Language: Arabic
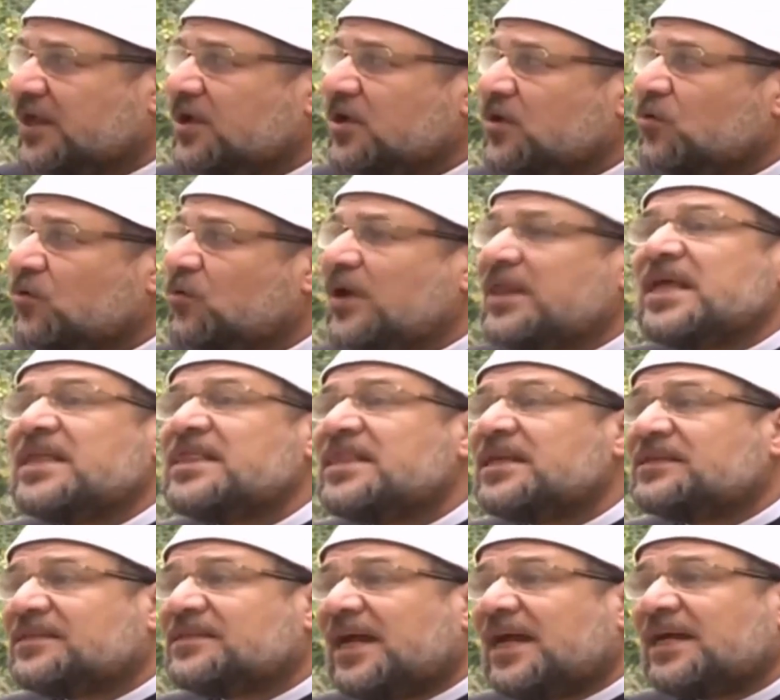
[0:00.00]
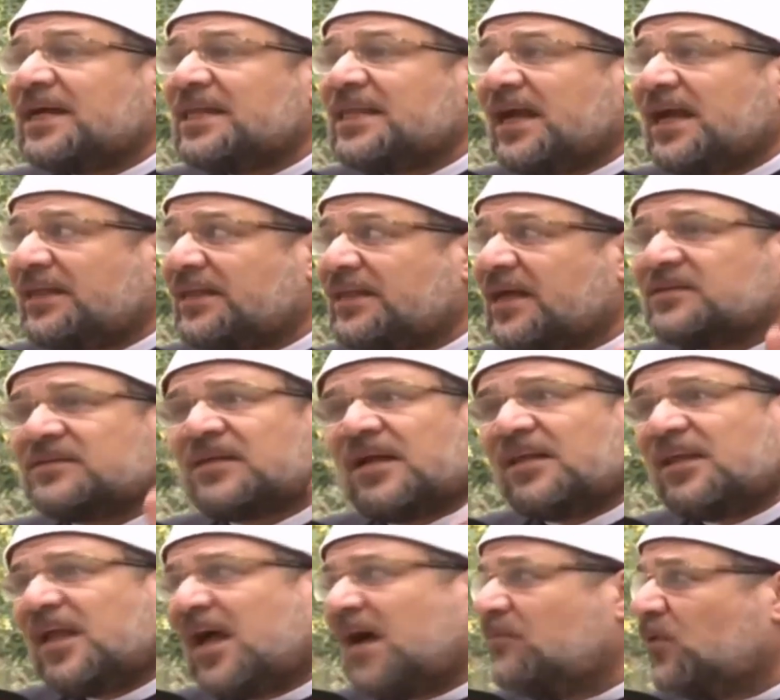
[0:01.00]
ولن نستعجل الاحداث
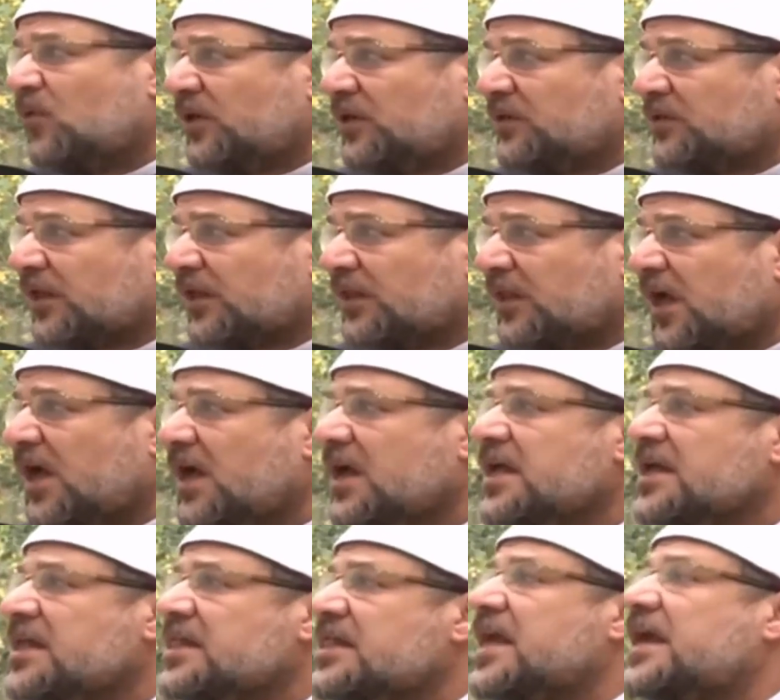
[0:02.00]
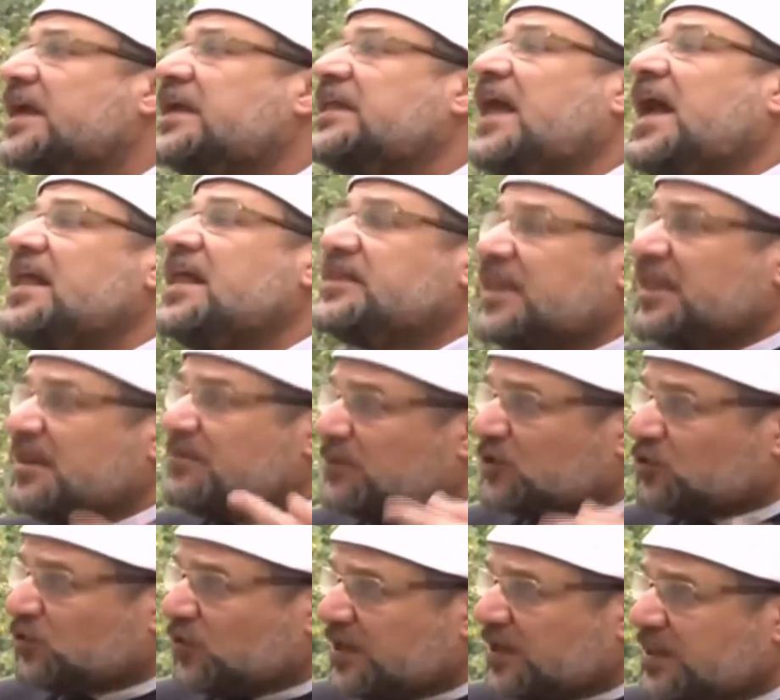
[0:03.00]
الامر عند الله لكن حتى لما
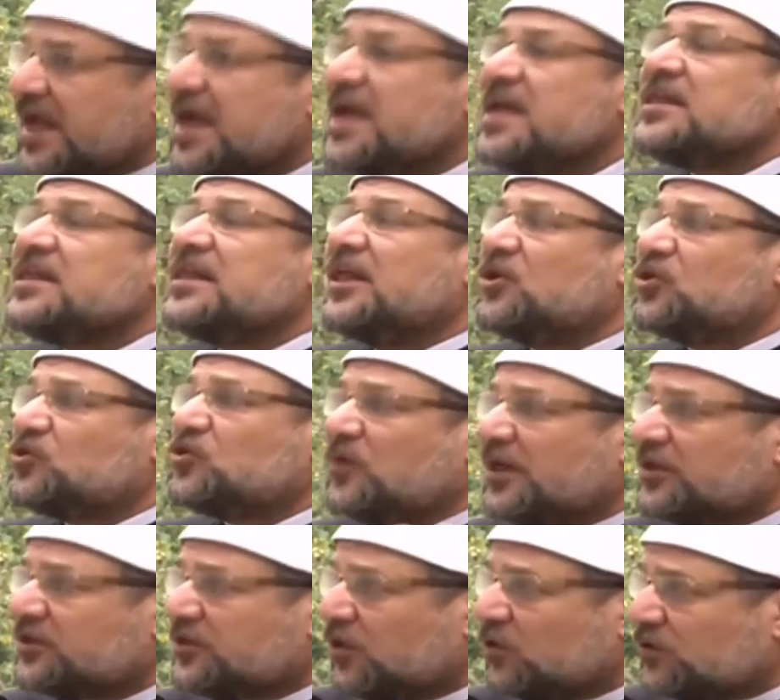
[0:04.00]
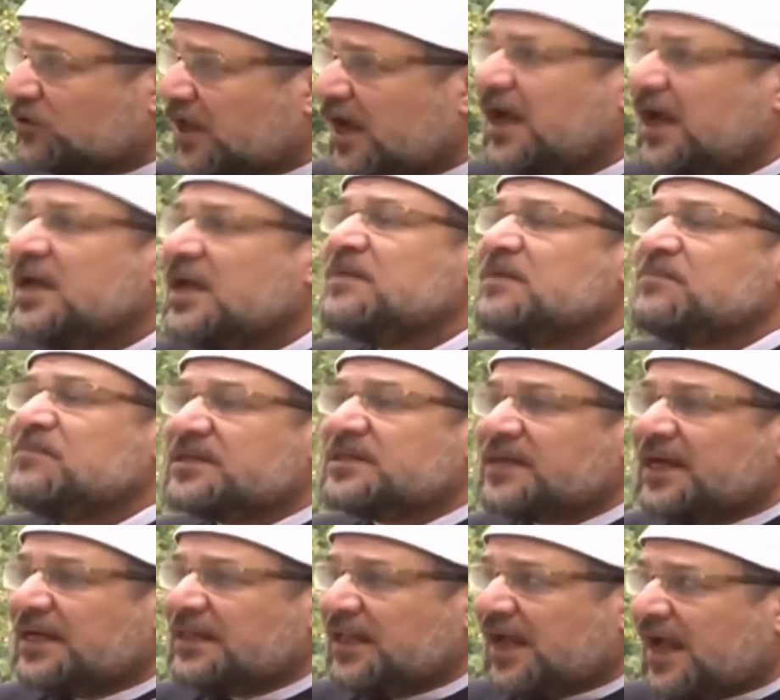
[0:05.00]
سئلنا لان السؤال سيطرح
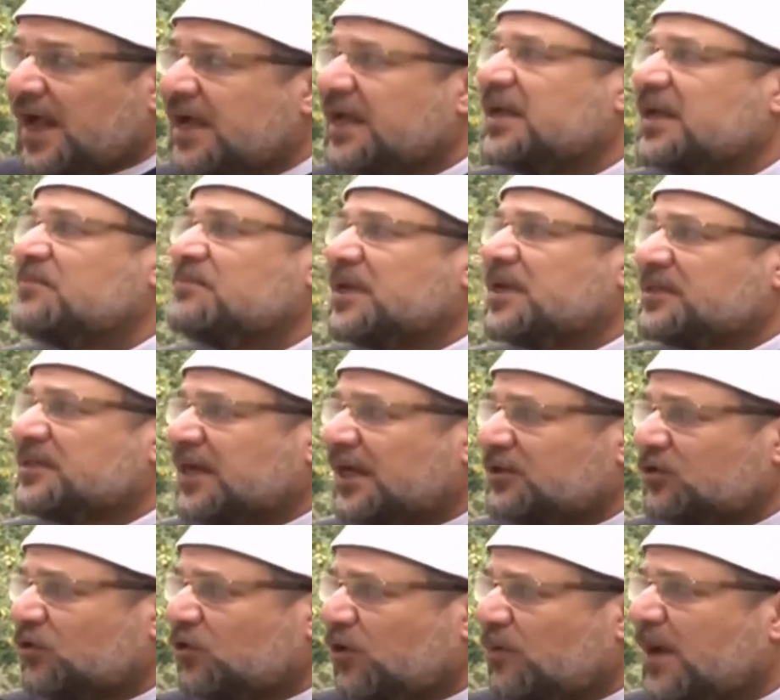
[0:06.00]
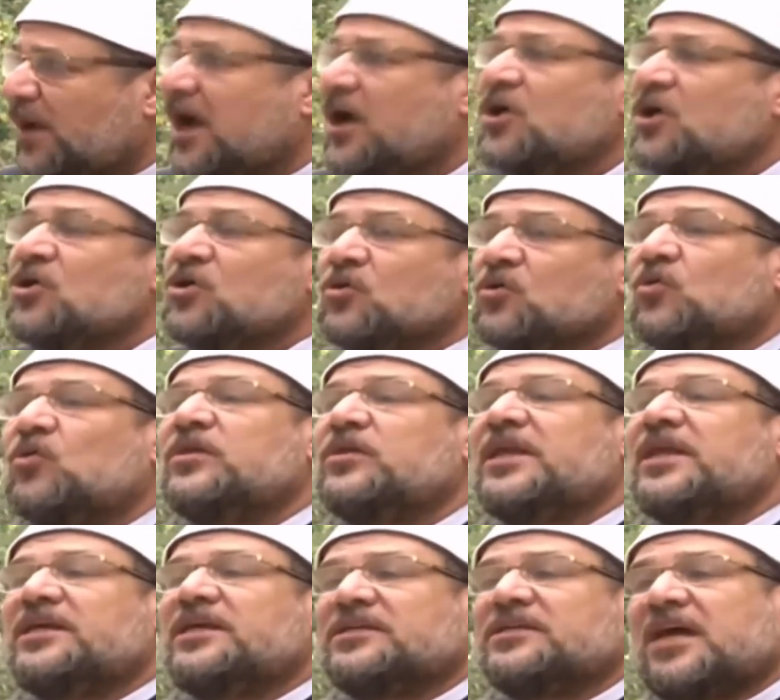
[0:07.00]
ماذا عن الحج ماذا عن العمر
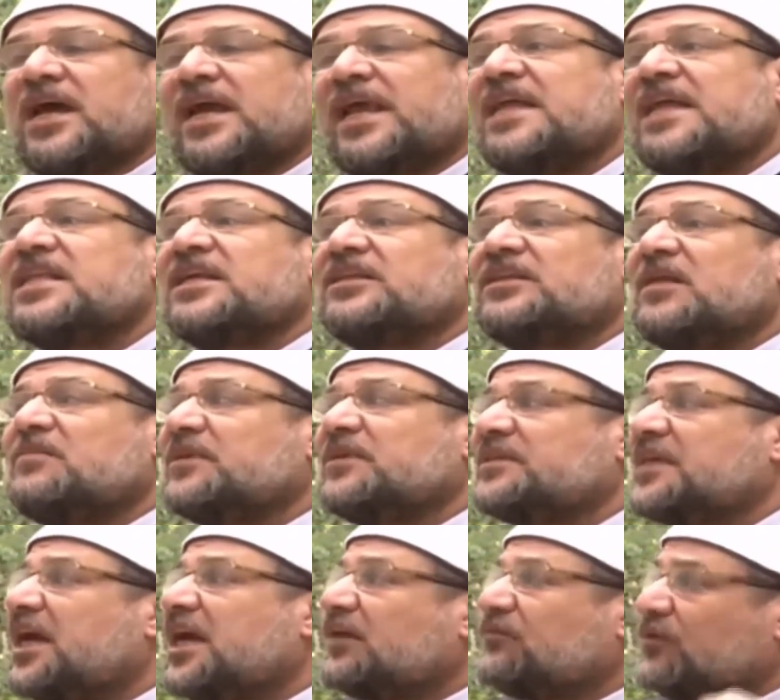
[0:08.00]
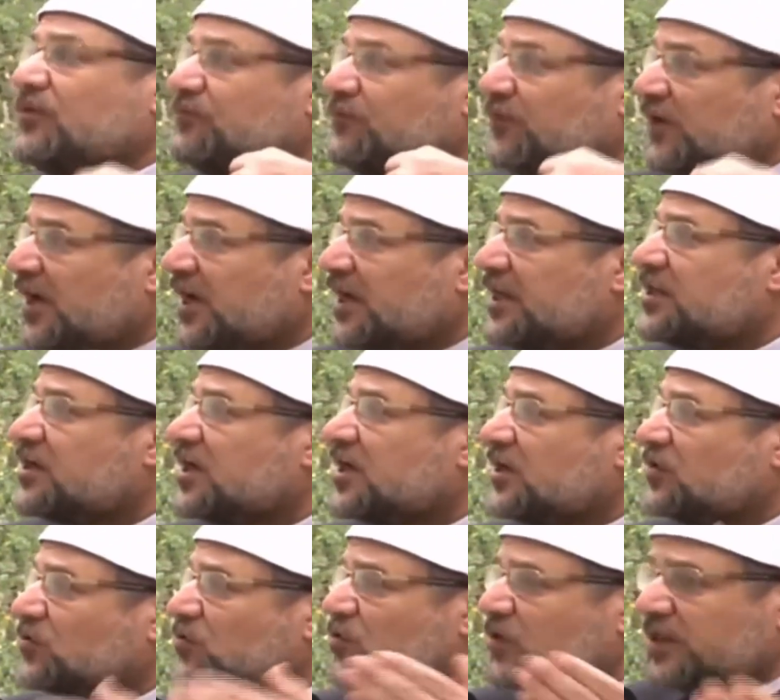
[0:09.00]
قلنا اذا كانت المساجد في الفرائض
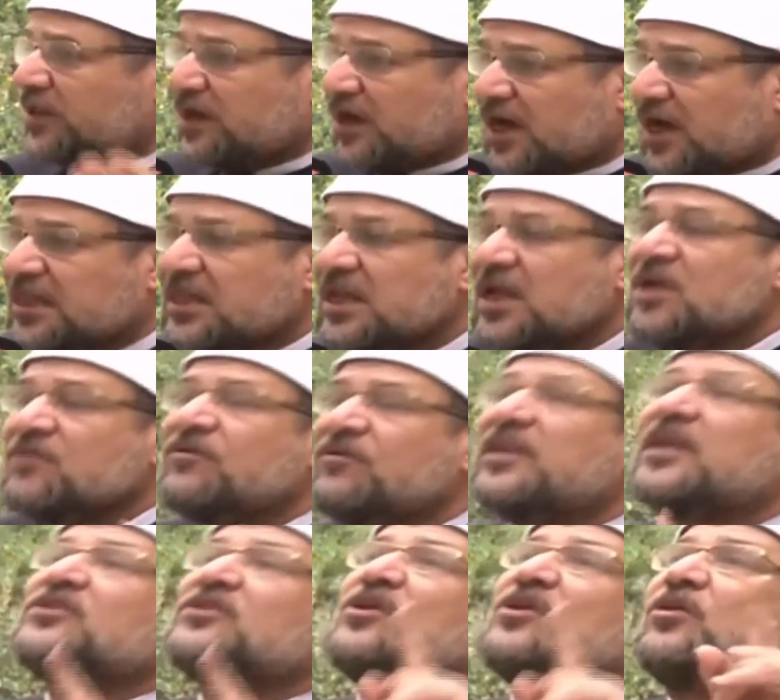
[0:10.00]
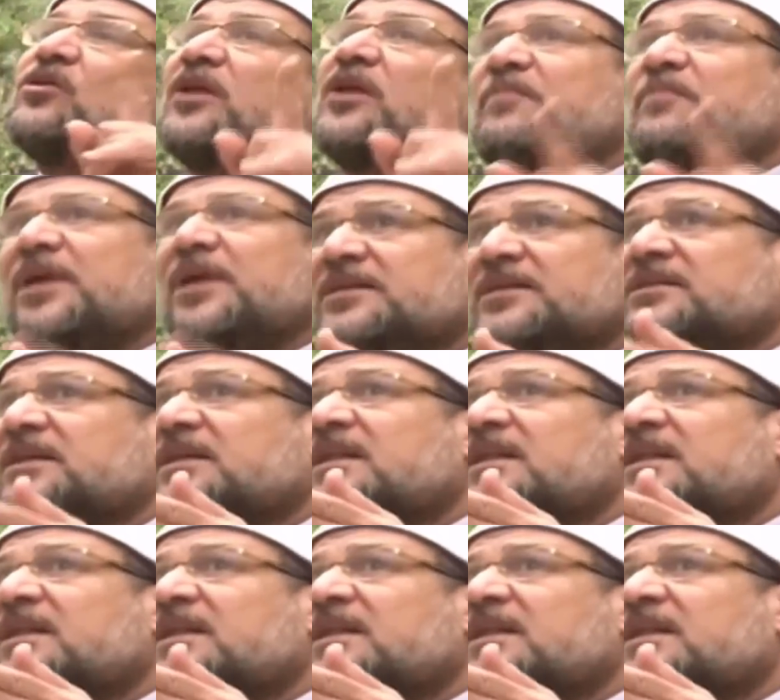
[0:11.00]
قد اغلقت فنسال الله باذن الله